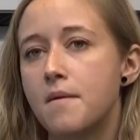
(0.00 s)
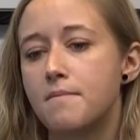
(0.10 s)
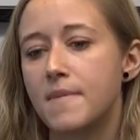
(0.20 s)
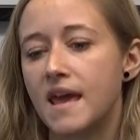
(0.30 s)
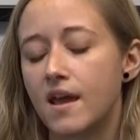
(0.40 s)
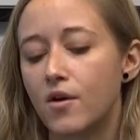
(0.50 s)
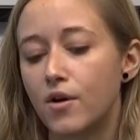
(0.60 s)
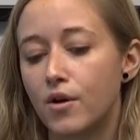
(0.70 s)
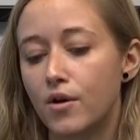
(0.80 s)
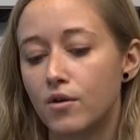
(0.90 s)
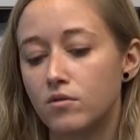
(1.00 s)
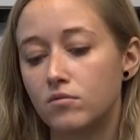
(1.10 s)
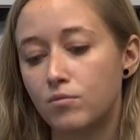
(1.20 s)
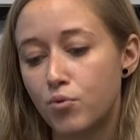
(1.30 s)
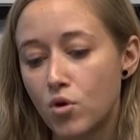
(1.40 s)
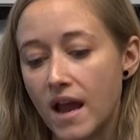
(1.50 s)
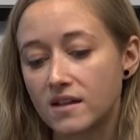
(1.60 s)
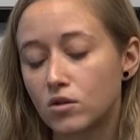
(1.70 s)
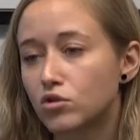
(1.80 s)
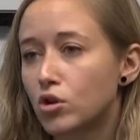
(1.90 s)
Mais euh, pour
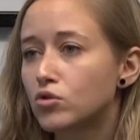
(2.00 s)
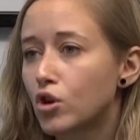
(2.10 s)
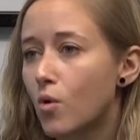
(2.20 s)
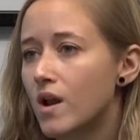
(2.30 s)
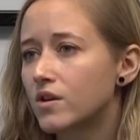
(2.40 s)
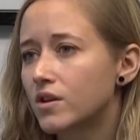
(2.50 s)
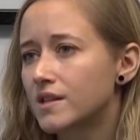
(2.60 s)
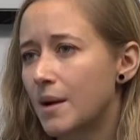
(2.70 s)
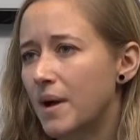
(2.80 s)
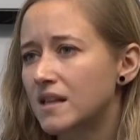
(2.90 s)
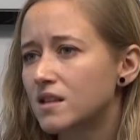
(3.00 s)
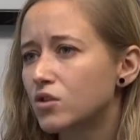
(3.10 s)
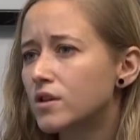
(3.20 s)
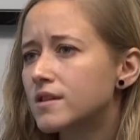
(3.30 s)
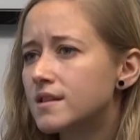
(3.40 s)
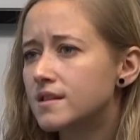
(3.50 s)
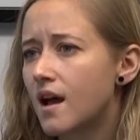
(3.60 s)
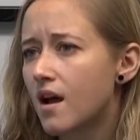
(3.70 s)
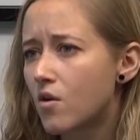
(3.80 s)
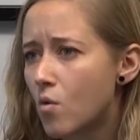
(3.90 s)
la zone jaune, je crois que c'est à partir de 10
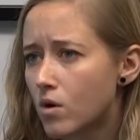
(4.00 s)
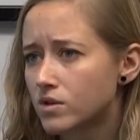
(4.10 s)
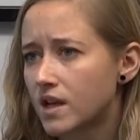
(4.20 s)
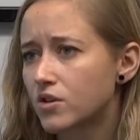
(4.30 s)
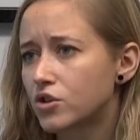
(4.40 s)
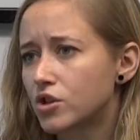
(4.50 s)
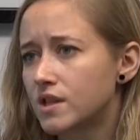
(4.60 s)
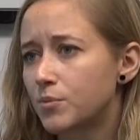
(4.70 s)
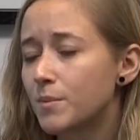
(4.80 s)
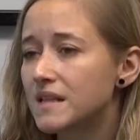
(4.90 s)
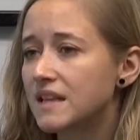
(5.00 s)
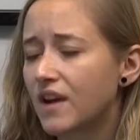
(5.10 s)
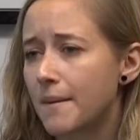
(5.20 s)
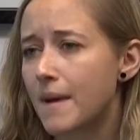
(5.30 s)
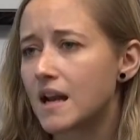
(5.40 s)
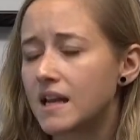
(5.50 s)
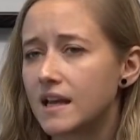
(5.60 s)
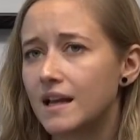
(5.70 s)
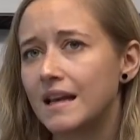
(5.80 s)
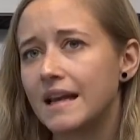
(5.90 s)
ans ou 11 ans, je ne sais pas. Mais c'est vraiment
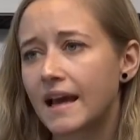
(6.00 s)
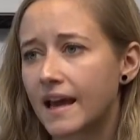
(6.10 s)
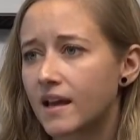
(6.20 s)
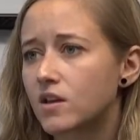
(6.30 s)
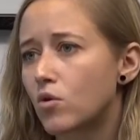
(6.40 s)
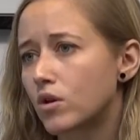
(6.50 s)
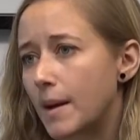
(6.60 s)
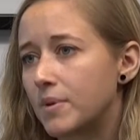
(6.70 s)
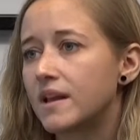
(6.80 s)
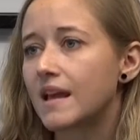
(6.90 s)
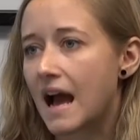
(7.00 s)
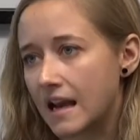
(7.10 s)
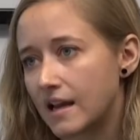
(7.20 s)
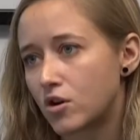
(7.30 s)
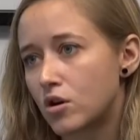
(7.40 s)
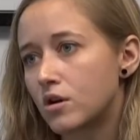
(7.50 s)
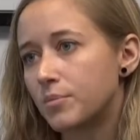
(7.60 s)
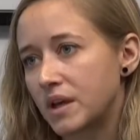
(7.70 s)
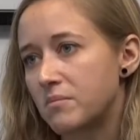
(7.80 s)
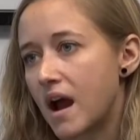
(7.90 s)
les, règles qu'on applique à l'école
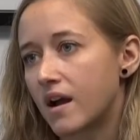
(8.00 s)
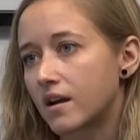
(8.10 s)
primaire.